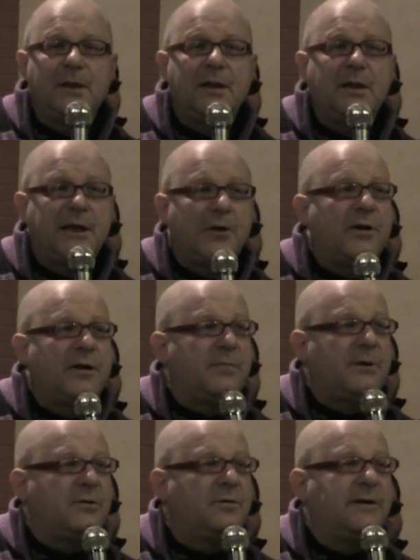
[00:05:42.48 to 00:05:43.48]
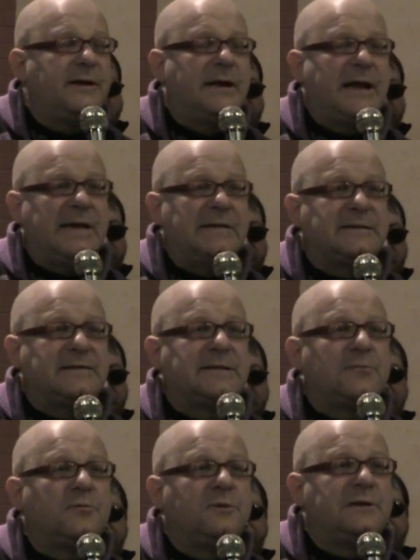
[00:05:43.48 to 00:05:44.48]
la nona di Beethoven è la stessa
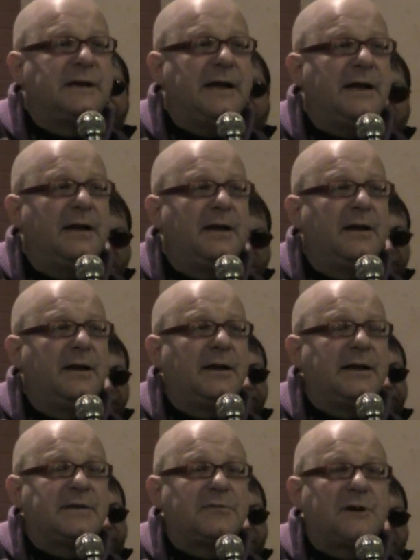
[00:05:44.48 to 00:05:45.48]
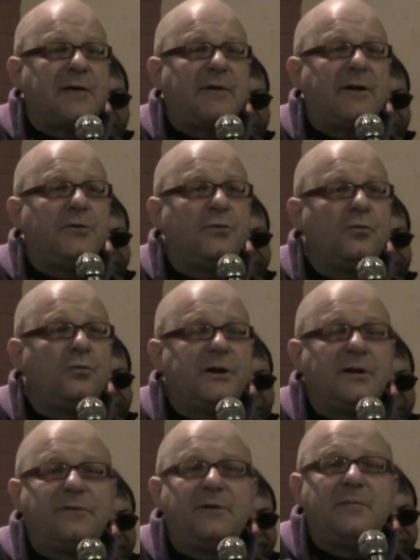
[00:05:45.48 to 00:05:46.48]
musica che suonavano i drughi
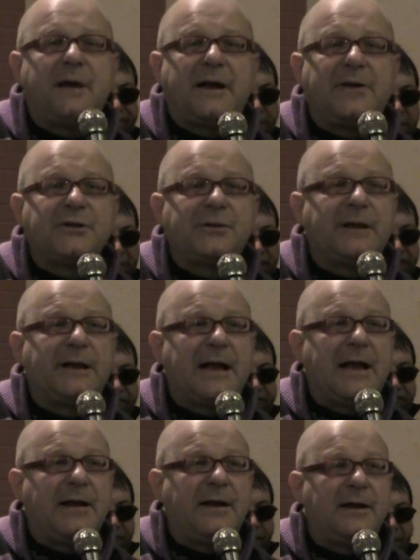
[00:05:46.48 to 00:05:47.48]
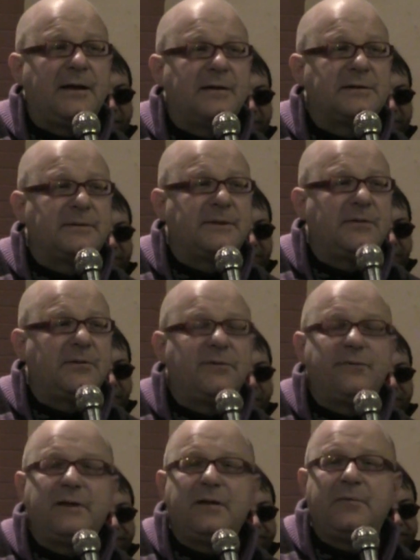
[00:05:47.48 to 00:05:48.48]
nel film Arancia Meccanica. Sapete quel
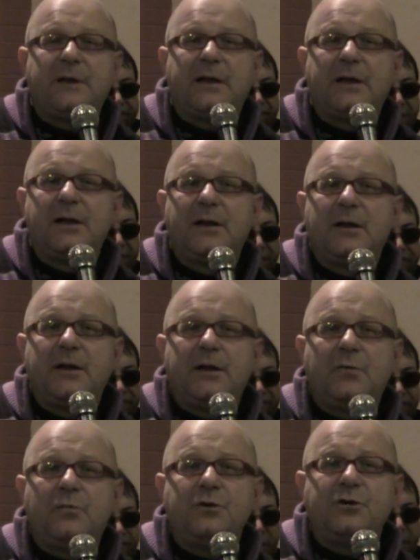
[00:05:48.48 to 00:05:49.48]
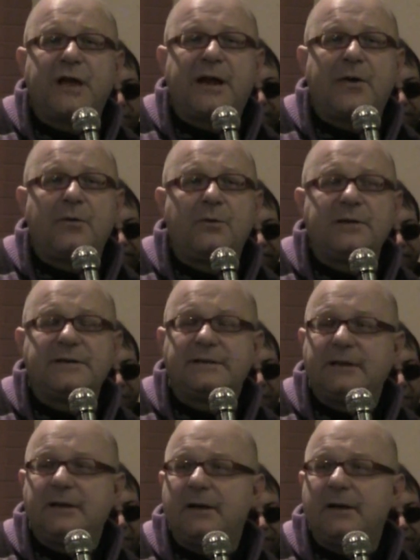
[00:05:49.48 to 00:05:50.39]
film in cui c'erano questi